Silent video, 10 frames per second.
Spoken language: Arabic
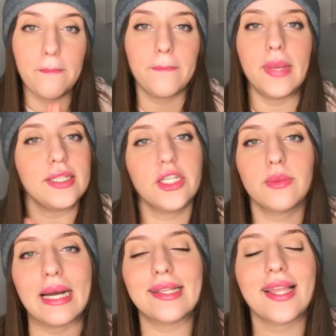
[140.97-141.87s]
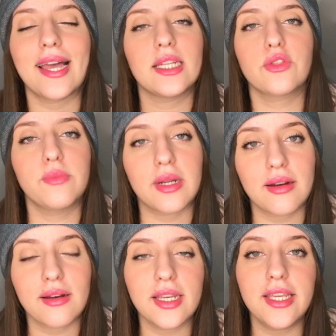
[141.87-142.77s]
ما عنديش مع هاد الخليط في
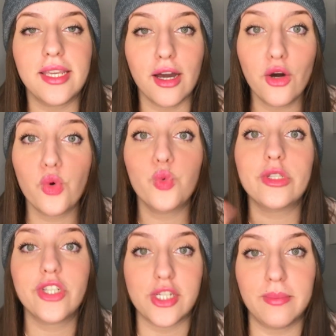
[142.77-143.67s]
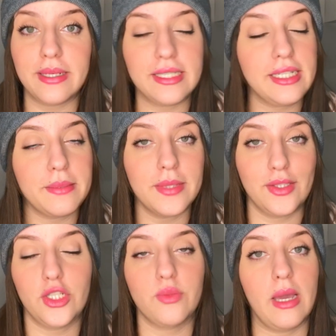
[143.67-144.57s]
مره هي والدجاج البلدي ما
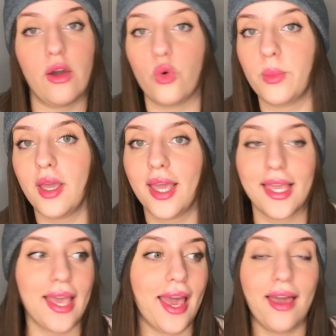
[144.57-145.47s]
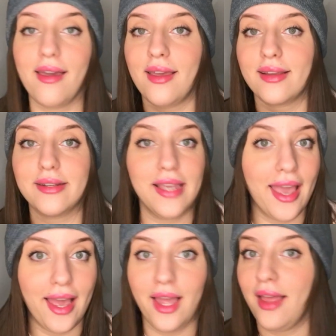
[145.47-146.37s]
عنديش معاهم كاع
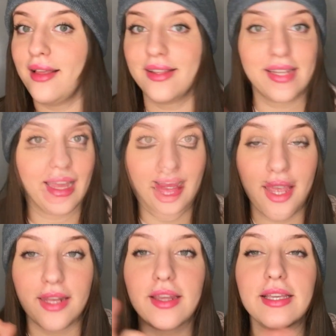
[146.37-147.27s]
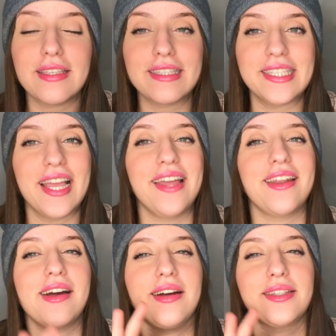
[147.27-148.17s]
كاع كاع انا
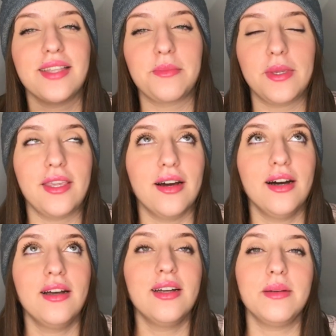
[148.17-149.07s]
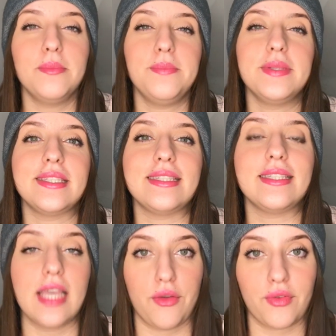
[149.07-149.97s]
انسانه عصبيه
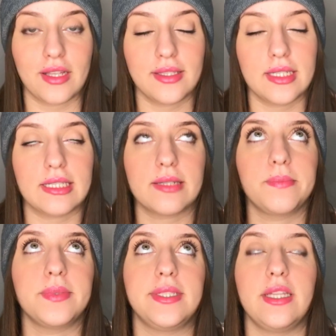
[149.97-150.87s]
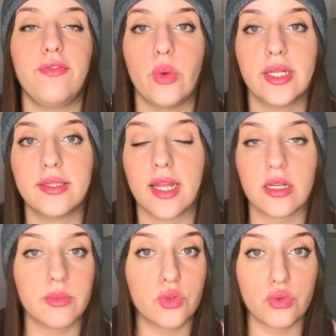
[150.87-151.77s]
بزاف كنتعصب بزاف لواحد
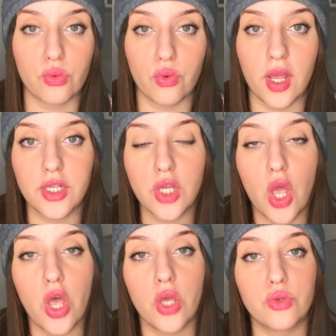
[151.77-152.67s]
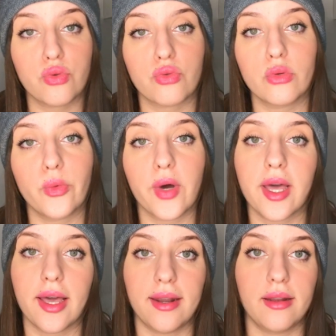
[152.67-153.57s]
الدرجه ما تصوروهاش سورتو
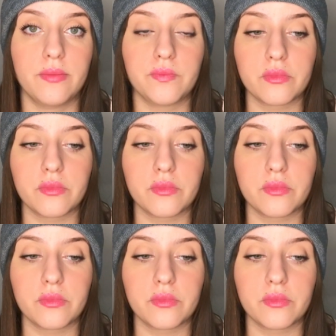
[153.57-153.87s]
مؤخرا